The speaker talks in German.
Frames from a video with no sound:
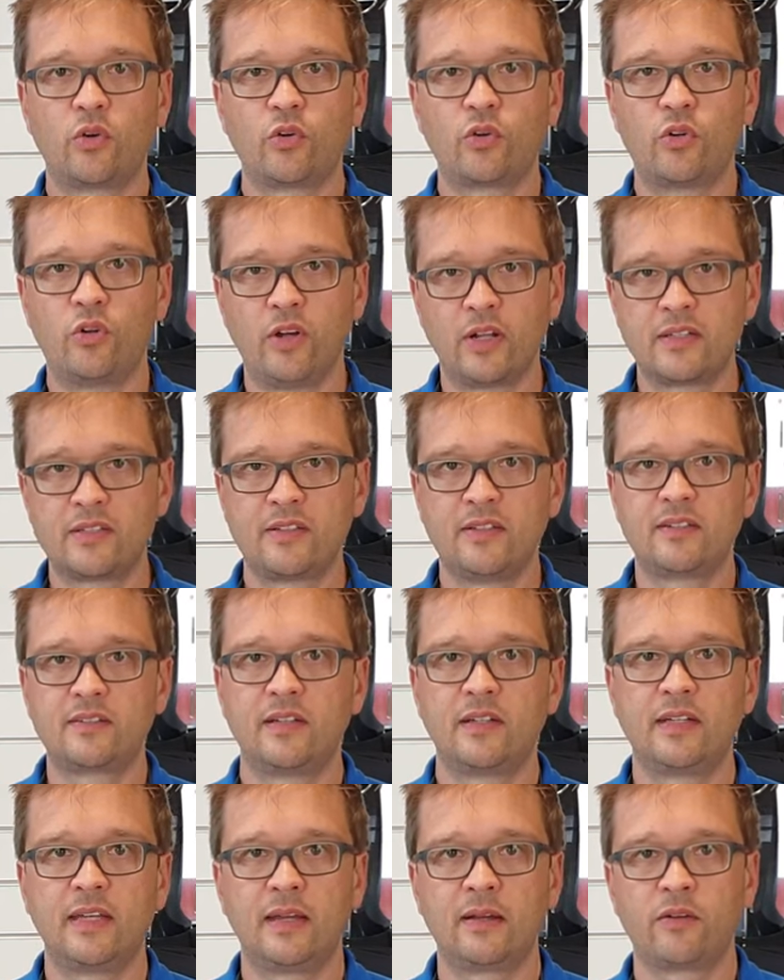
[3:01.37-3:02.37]
und kürzt es
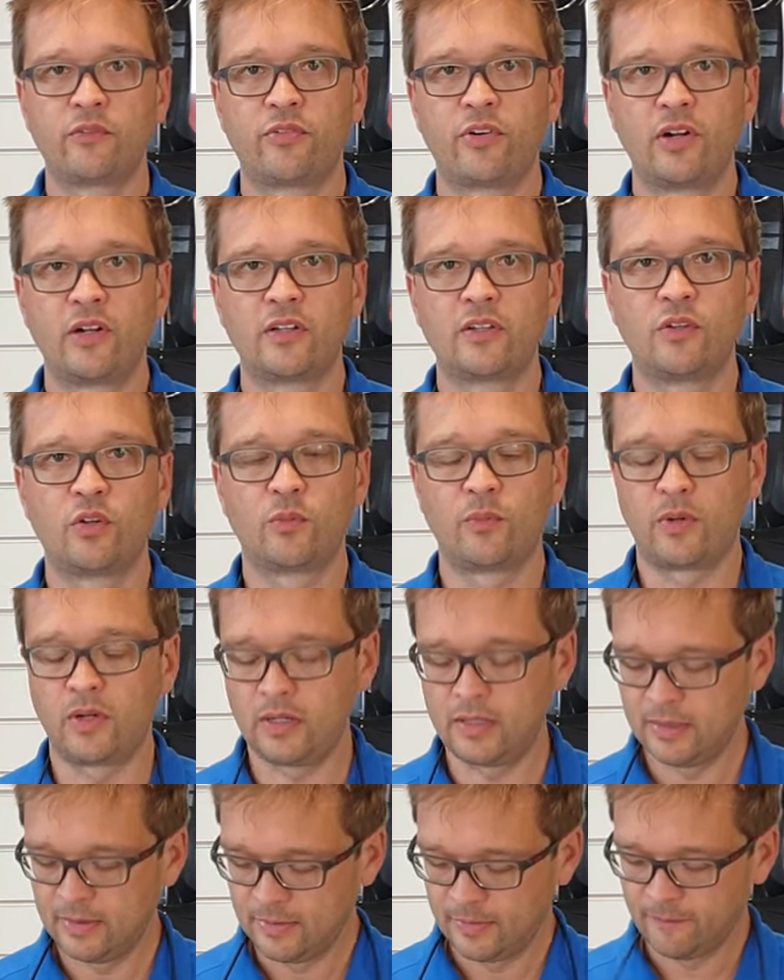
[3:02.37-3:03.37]
gegebenenfalls
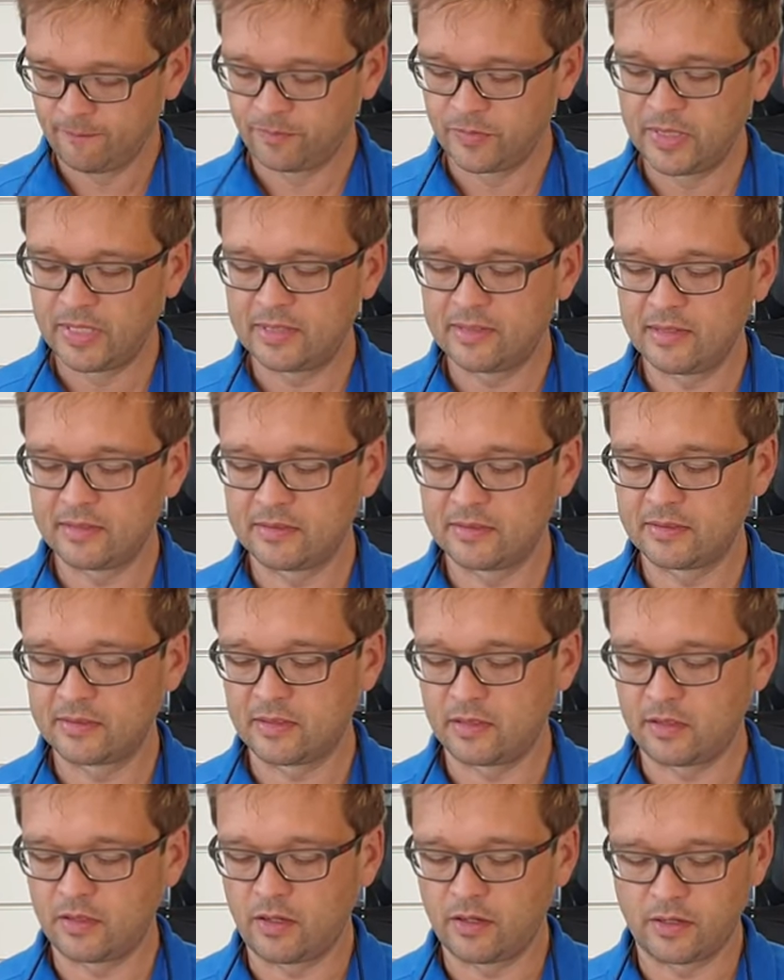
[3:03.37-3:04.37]
nochmal, nicht dass es
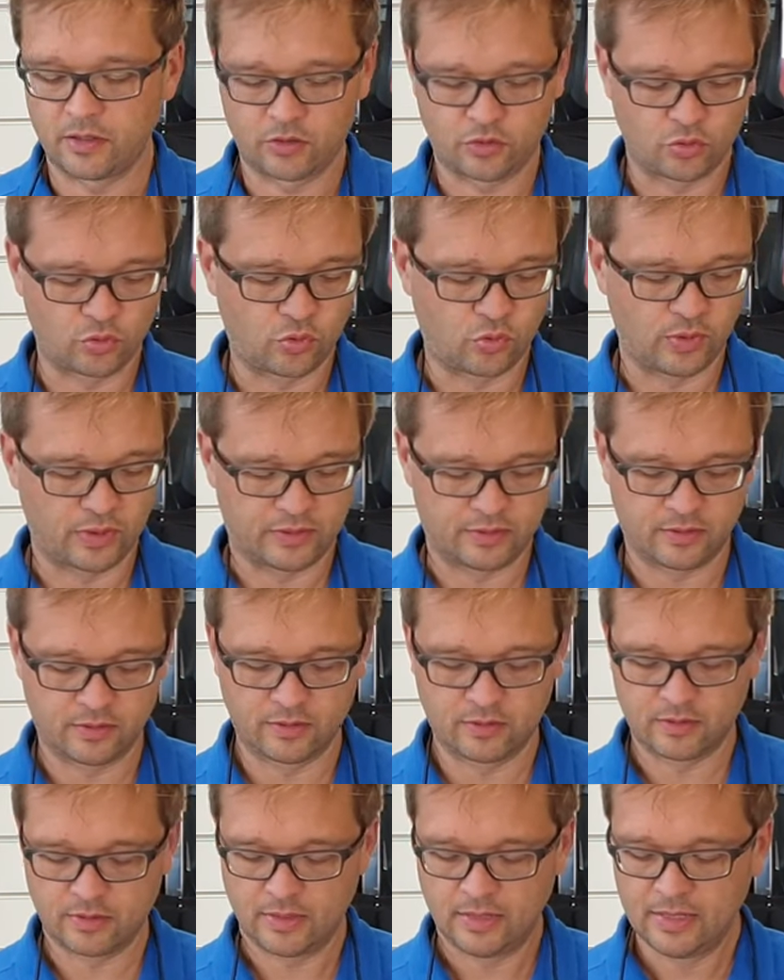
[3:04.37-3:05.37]
dann nachher zu kurz
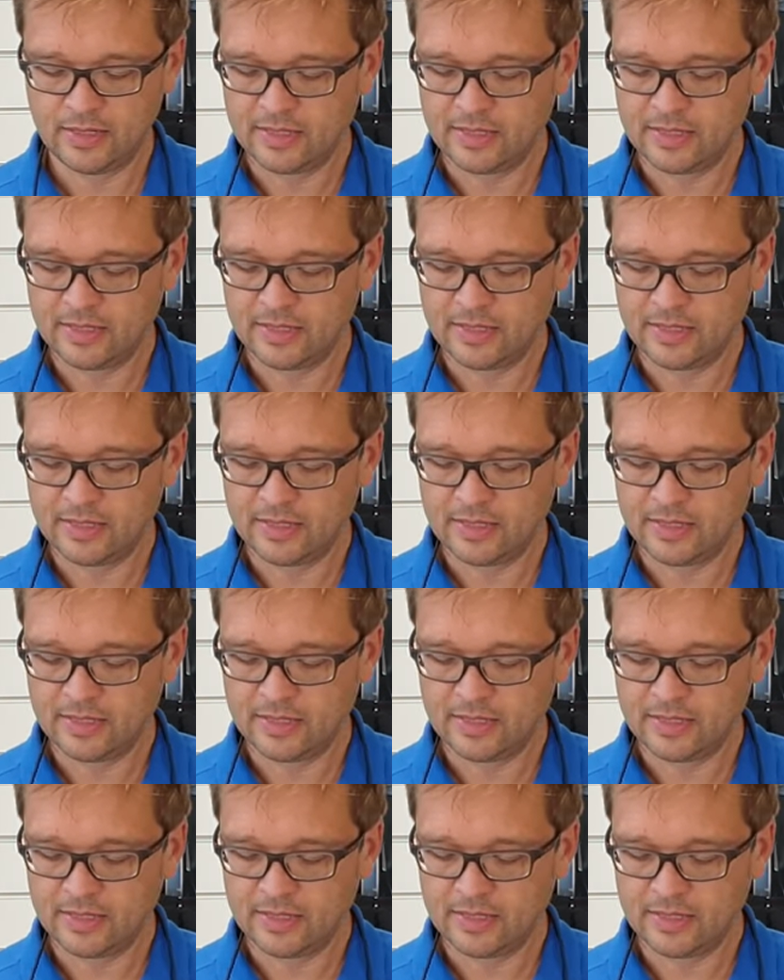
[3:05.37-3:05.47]
ist.